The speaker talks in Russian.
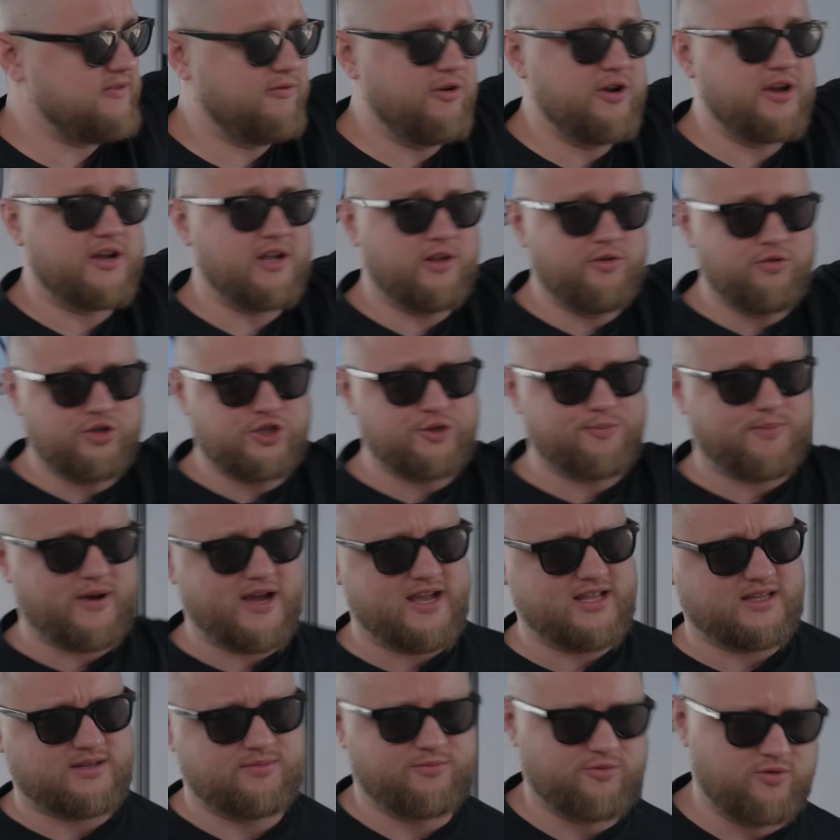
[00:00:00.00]
свой ключ,
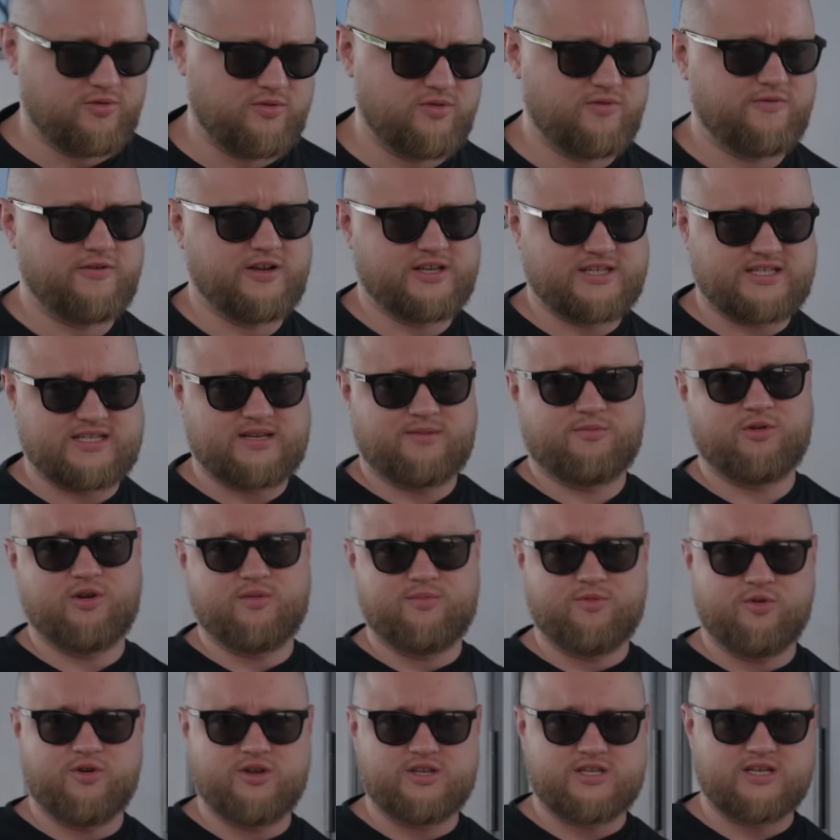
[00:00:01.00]
поэтому вы с собой
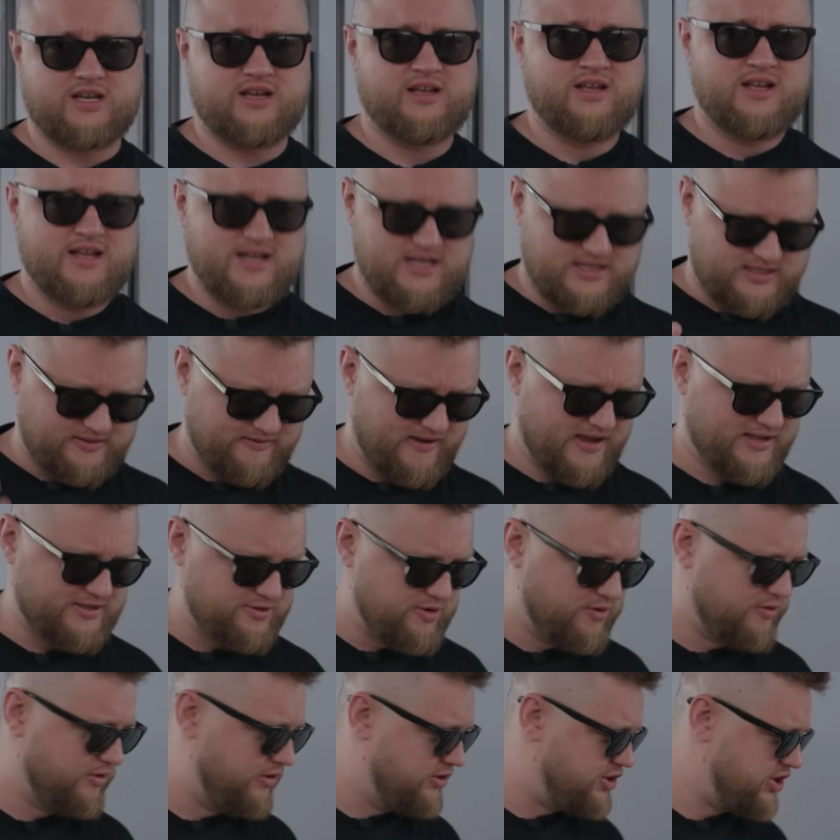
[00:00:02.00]
будете
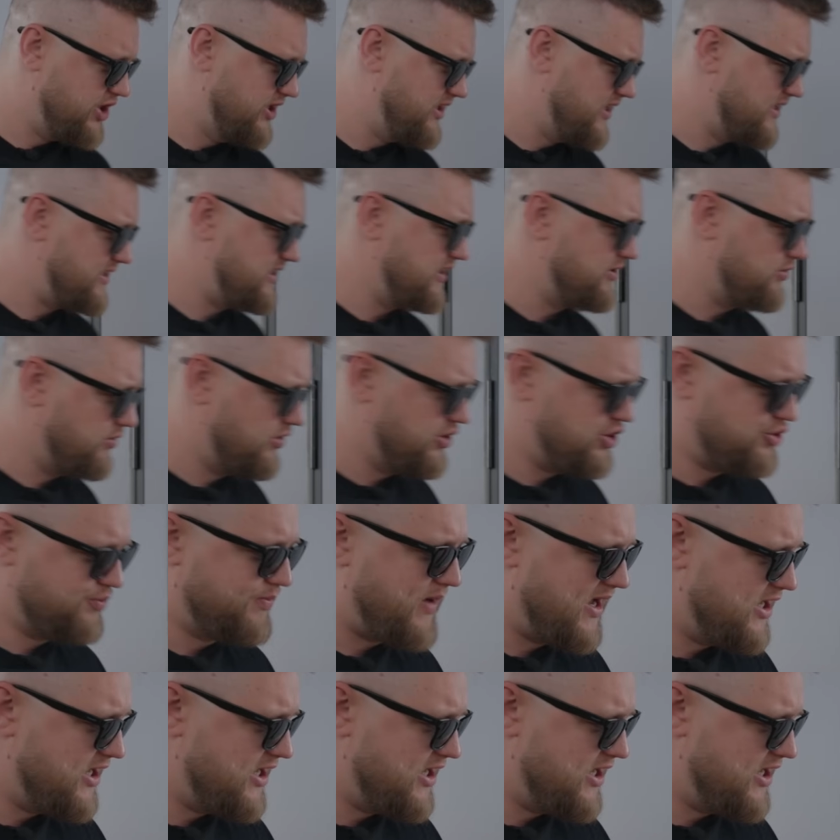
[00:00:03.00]
связку ключей носить очень